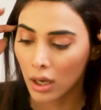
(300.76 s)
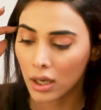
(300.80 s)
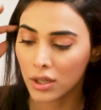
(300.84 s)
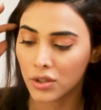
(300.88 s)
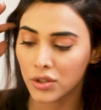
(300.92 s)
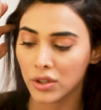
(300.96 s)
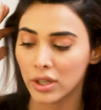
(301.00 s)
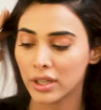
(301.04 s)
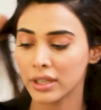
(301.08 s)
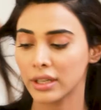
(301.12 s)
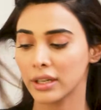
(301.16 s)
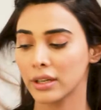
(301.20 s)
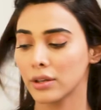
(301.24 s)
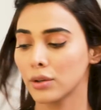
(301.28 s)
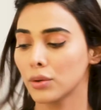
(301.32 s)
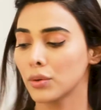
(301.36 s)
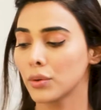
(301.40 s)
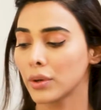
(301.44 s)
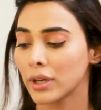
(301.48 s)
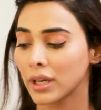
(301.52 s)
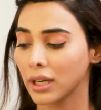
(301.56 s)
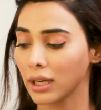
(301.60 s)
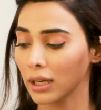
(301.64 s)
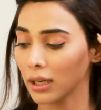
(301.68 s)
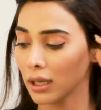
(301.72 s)
अच्छा ये
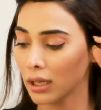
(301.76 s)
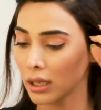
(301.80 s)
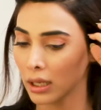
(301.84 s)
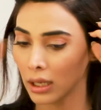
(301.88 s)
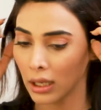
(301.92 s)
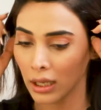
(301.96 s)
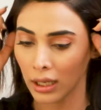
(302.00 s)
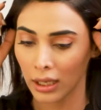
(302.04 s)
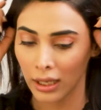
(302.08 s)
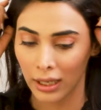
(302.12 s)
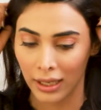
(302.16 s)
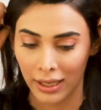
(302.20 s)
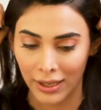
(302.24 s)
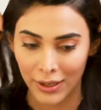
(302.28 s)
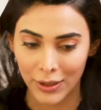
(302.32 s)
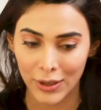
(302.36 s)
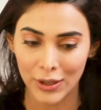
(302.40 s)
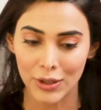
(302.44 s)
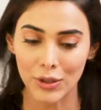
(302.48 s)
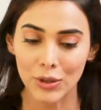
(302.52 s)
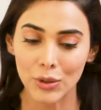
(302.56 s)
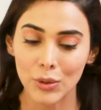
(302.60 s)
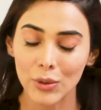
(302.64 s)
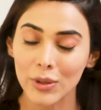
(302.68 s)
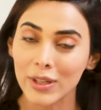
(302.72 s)
हो गया
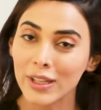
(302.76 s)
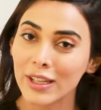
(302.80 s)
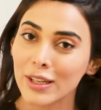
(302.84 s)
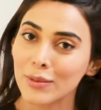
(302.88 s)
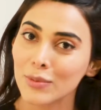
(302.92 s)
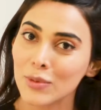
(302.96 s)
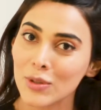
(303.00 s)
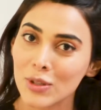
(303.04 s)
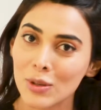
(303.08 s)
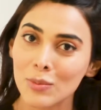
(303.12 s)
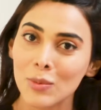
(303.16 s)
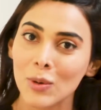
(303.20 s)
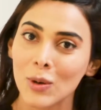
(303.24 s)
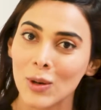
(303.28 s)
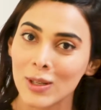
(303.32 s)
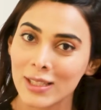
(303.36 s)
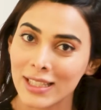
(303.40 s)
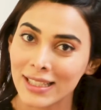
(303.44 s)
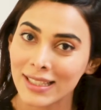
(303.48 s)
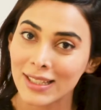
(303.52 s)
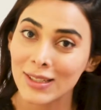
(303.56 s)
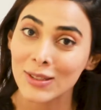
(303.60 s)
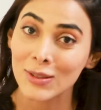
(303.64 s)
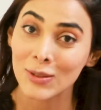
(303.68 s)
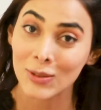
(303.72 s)
कंट्रोलिंग की मुझे बहुत
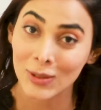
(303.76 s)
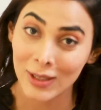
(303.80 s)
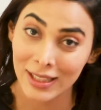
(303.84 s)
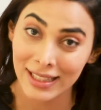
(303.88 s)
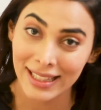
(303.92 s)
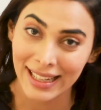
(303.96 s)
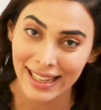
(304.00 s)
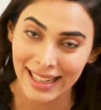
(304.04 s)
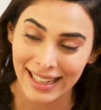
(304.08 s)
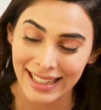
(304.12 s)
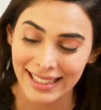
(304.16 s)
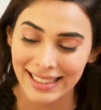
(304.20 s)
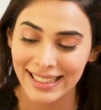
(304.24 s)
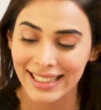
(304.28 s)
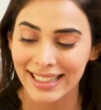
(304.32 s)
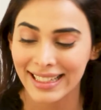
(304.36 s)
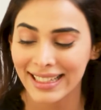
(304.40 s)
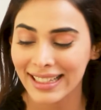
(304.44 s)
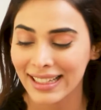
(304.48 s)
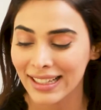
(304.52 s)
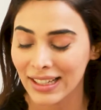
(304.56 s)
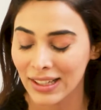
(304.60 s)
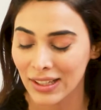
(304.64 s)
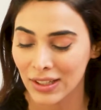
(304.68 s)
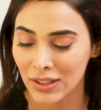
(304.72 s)
ज़्यादा ज़रूरत है
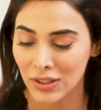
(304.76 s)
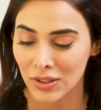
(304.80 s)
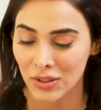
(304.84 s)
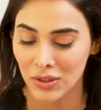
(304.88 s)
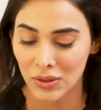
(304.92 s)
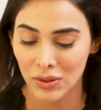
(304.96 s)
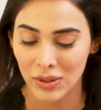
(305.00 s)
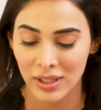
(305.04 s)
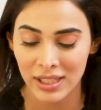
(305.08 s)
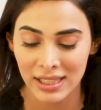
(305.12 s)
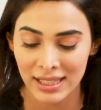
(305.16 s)
नहीं तो